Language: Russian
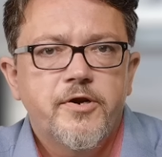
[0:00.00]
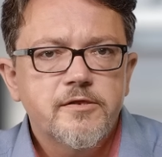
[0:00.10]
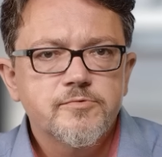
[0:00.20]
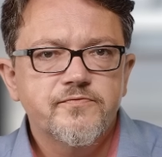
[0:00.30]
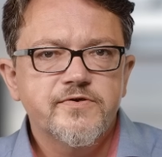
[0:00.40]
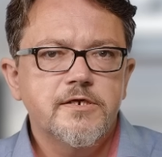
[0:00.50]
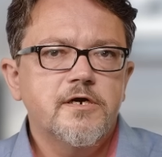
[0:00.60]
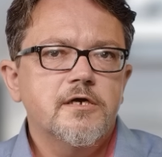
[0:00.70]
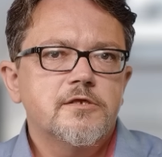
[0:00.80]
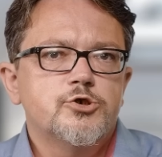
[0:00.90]
При этом же
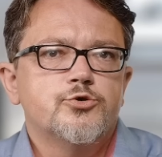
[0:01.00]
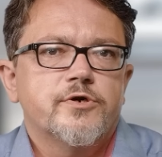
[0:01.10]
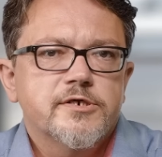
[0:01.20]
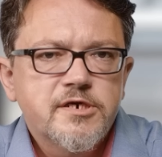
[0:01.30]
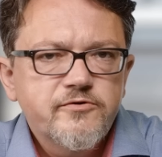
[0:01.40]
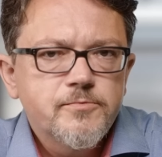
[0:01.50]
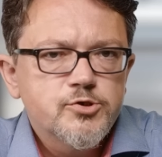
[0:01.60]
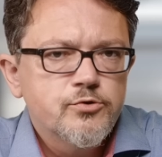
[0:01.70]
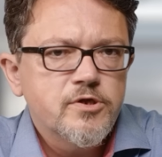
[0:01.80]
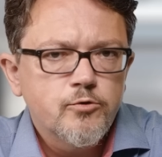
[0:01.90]
возникает еще разрыв
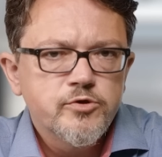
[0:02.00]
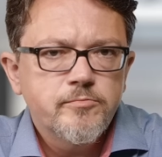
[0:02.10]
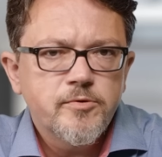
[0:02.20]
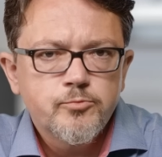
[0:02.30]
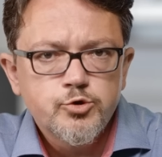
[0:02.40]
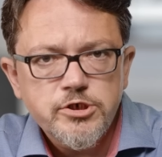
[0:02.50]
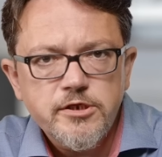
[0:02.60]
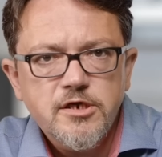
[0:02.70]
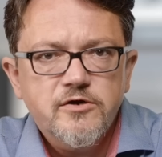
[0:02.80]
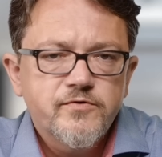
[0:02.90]
между доходами
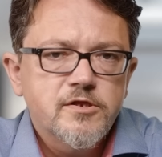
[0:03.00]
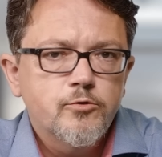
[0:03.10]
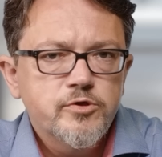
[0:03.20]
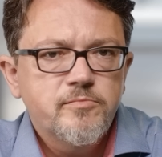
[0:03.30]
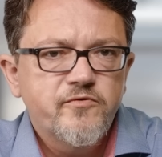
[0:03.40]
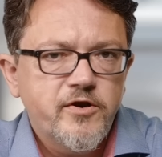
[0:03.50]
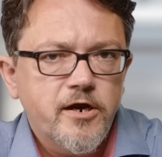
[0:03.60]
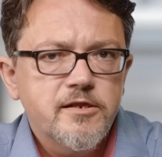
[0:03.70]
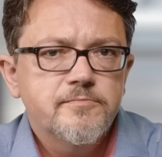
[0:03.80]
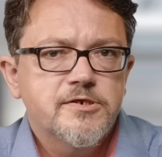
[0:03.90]
бюджетников и доходами в
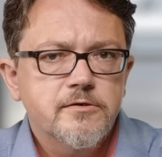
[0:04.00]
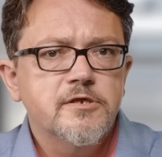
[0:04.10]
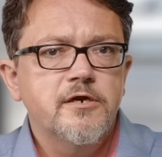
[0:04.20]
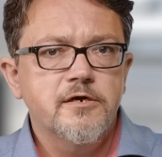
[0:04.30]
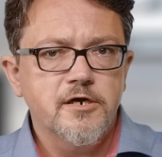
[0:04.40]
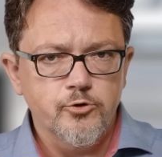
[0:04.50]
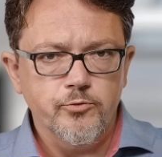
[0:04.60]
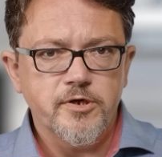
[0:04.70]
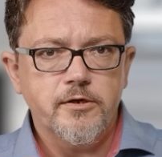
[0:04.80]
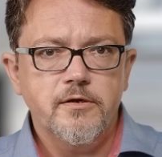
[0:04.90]
реальном секторе
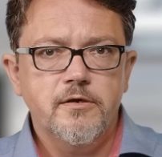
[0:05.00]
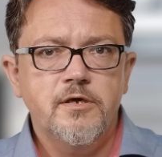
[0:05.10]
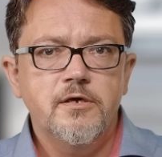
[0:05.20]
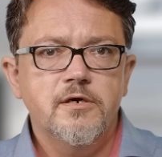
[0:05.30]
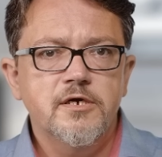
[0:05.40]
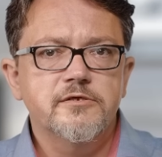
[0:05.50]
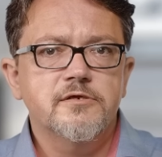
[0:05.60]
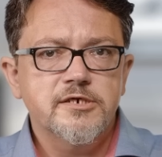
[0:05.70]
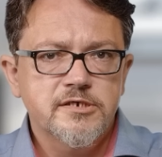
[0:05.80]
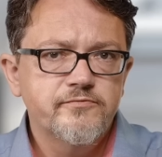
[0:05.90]
экономики. И этот
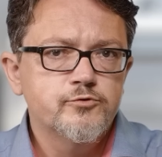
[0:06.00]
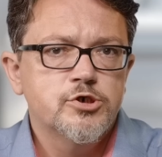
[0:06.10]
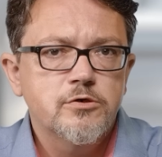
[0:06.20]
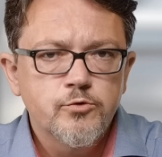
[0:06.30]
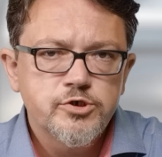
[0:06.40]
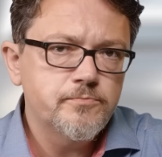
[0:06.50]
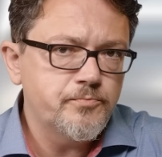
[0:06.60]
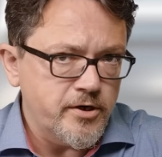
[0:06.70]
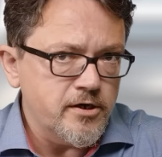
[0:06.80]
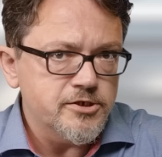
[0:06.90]
разрыв уже очень
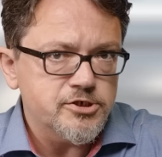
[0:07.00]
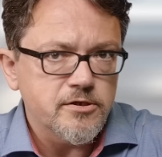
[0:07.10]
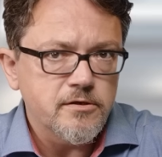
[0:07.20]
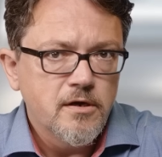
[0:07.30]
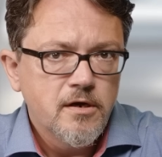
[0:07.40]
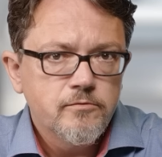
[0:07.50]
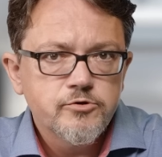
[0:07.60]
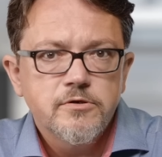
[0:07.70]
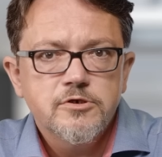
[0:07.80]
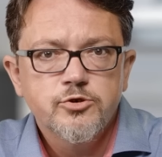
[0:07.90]
приличный.
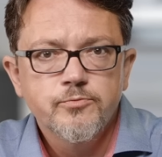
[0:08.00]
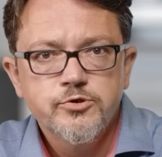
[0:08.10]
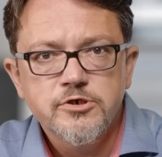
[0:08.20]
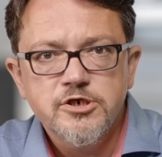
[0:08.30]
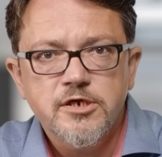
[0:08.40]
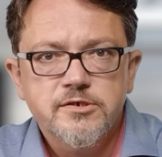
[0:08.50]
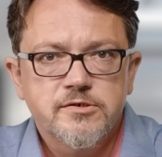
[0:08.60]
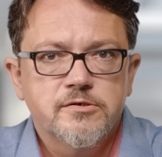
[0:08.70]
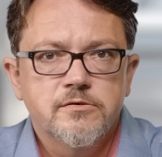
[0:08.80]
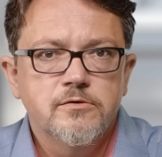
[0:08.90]
Вот чтобы удержать
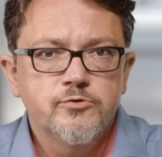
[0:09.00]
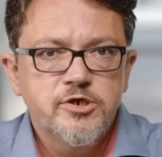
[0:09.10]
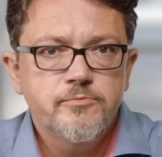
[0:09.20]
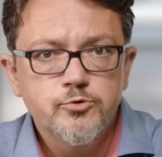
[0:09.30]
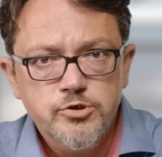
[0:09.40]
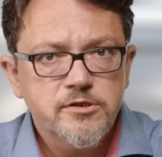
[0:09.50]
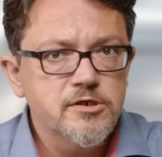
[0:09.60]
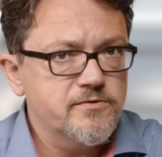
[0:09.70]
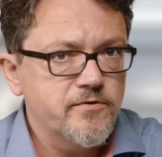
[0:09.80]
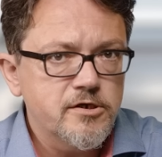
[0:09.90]
э, людей в
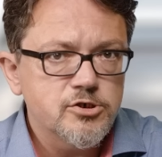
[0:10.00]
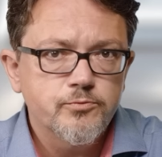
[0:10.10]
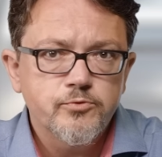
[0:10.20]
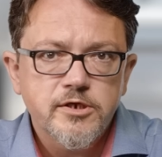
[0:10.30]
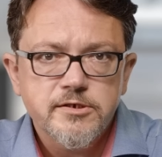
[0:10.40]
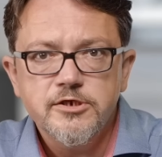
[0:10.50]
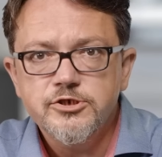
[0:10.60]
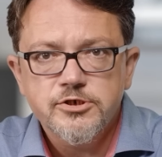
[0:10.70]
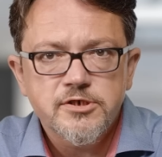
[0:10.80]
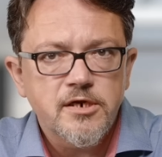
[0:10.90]
бюджетной сфере, чтобы у нас не
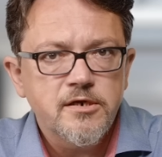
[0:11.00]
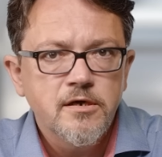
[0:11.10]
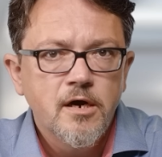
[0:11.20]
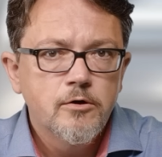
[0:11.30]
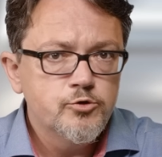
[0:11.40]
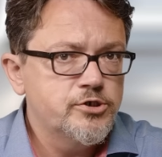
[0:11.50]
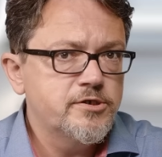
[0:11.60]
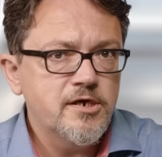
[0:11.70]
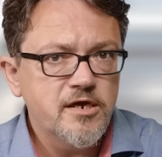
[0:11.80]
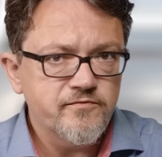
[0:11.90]
исчезали
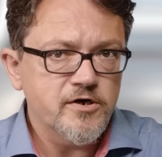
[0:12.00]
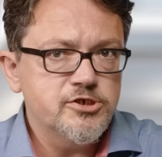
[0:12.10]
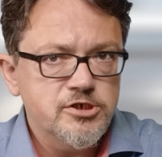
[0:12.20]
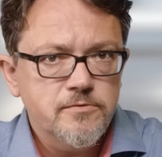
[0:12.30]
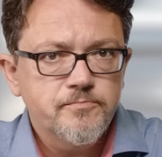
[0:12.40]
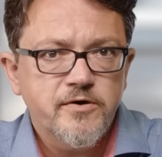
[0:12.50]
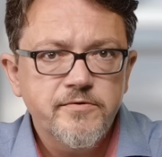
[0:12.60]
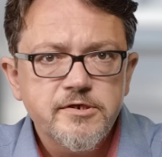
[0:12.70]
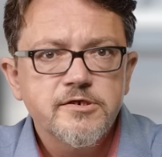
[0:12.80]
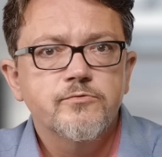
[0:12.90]
учителя и врачи,
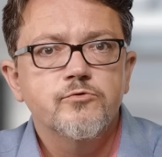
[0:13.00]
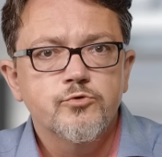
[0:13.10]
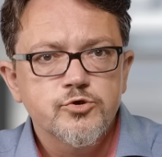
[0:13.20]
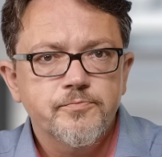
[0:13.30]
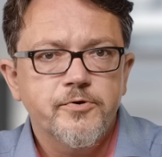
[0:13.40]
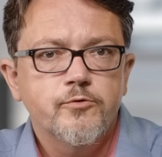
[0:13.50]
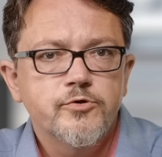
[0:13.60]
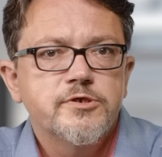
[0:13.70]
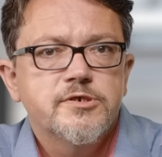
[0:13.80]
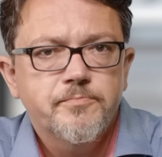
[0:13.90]
правительству тоже
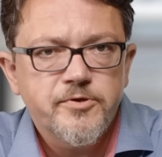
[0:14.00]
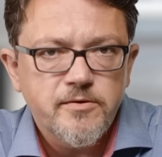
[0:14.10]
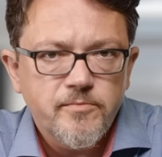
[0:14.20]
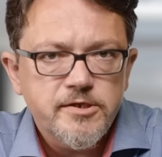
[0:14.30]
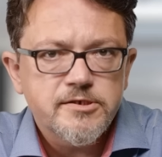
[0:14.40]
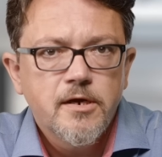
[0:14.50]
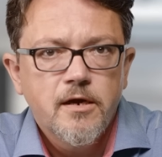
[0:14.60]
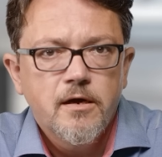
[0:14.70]
приходится поднимать